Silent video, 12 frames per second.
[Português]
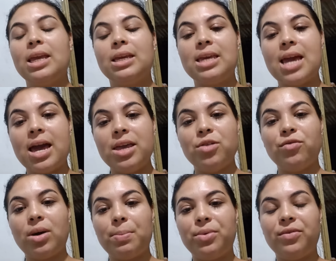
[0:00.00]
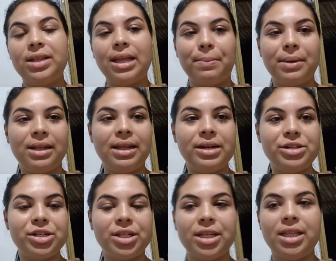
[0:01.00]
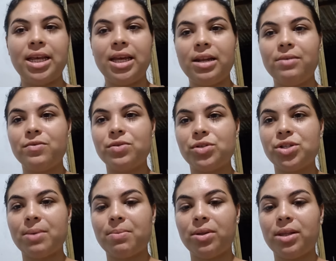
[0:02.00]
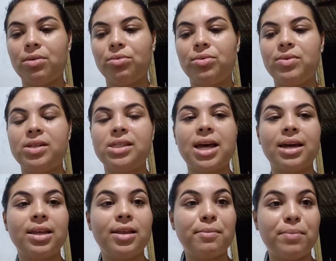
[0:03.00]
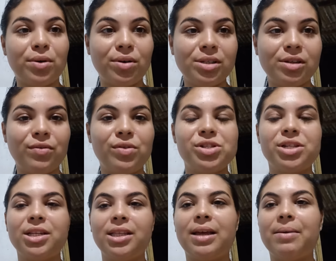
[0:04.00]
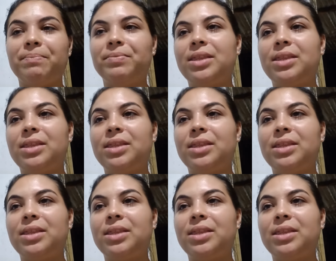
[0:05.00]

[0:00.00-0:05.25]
E aí eu vou aproveitar para dar a janta dela, vou já botar o do Isaac depois eu vou jantar.